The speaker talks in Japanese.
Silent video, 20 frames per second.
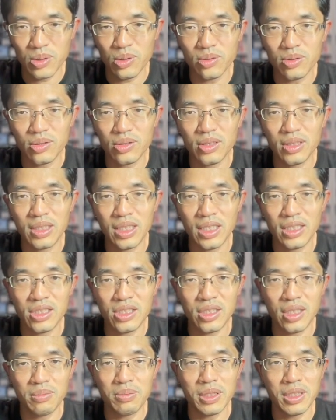について
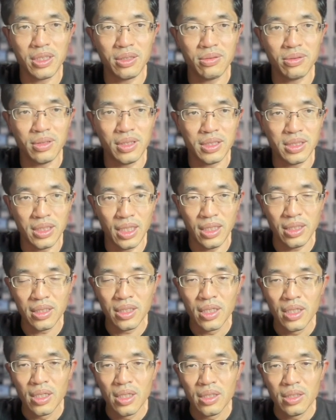調べているんですね。
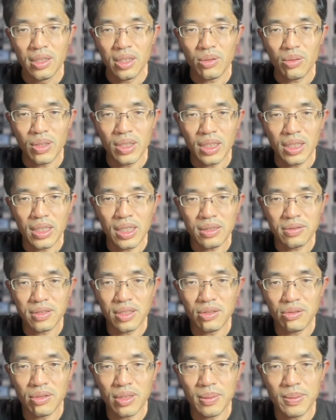で、これが楽
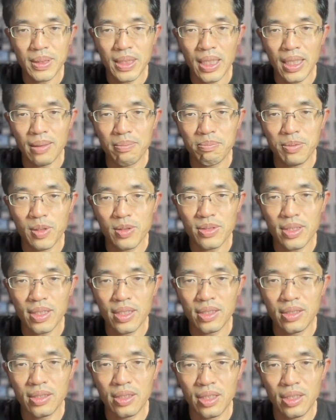天トラベルで発表さ
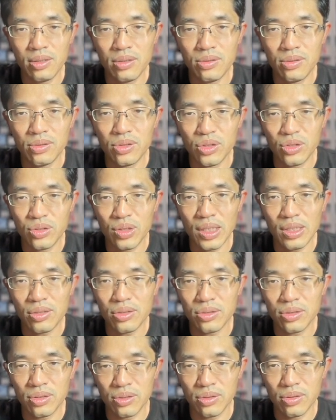れている宿
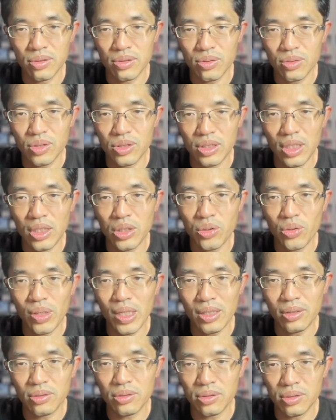泊数、そして予
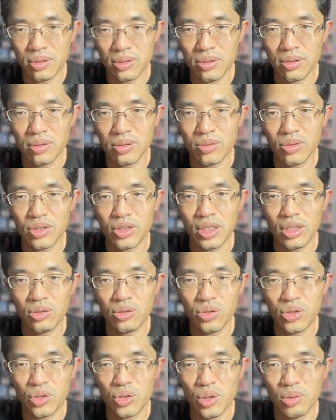約数、そして
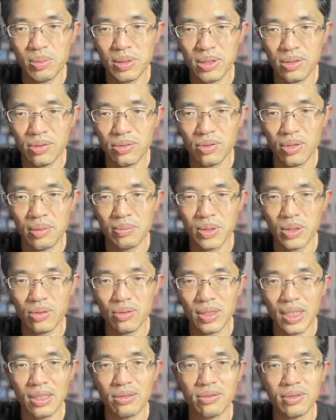口コミ数というも
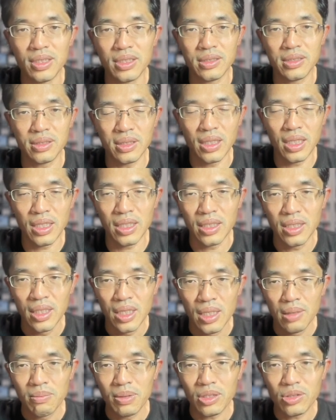のになるんですが、
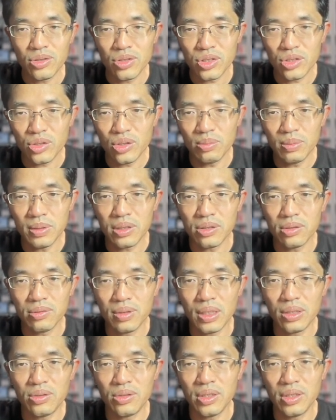まあ、口コミ数
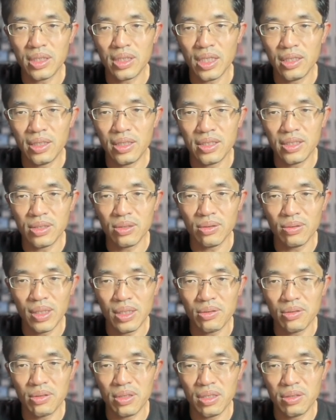は累計ですの
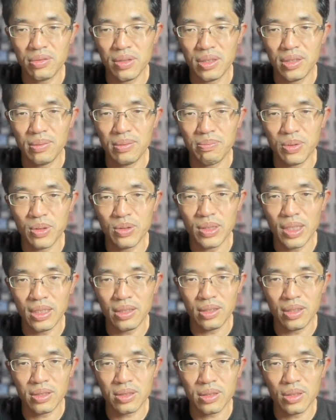で、これは増える一方な
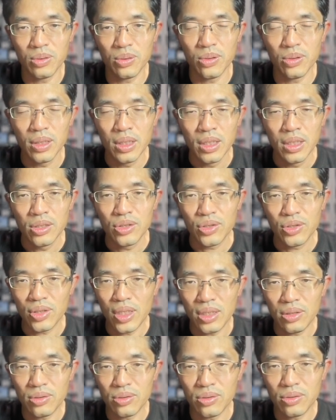んですけど、
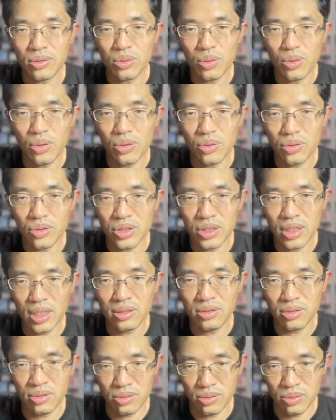宿泊登録施
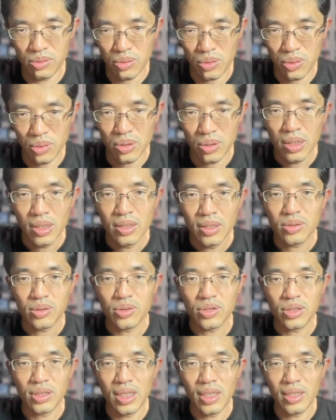設数と、
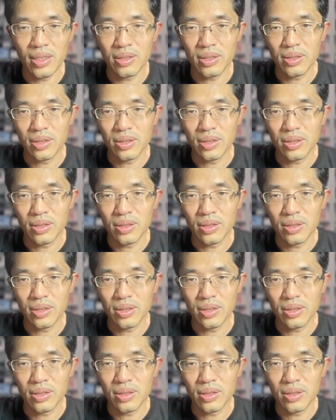そして